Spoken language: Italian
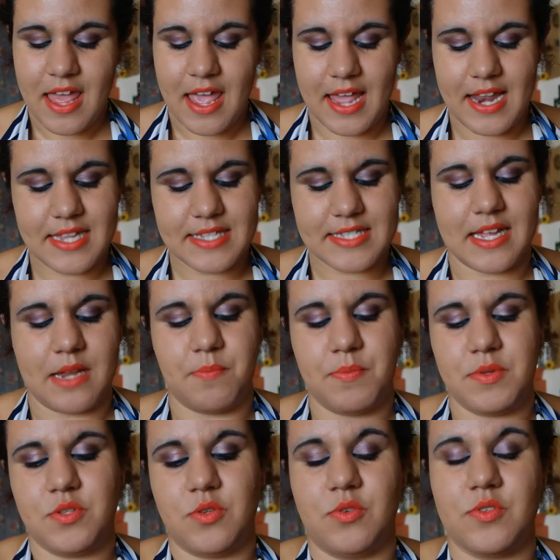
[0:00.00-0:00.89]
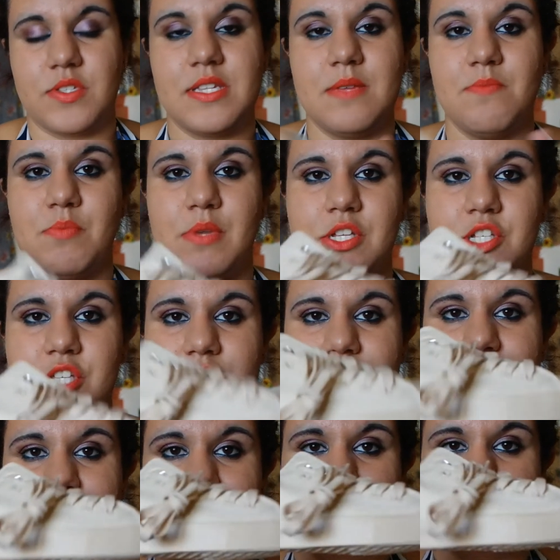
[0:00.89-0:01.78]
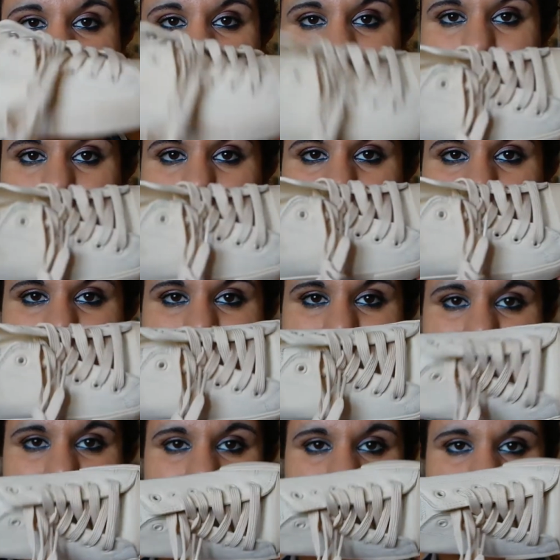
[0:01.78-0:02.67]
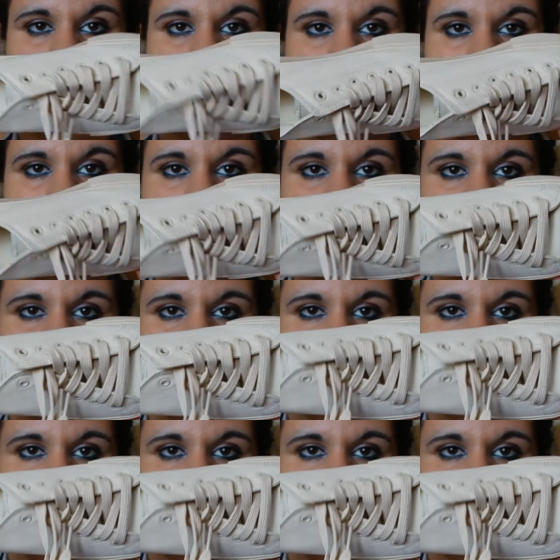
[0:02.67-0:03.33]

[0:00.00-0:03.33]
e le scarpe sono semplicissime sono queste qui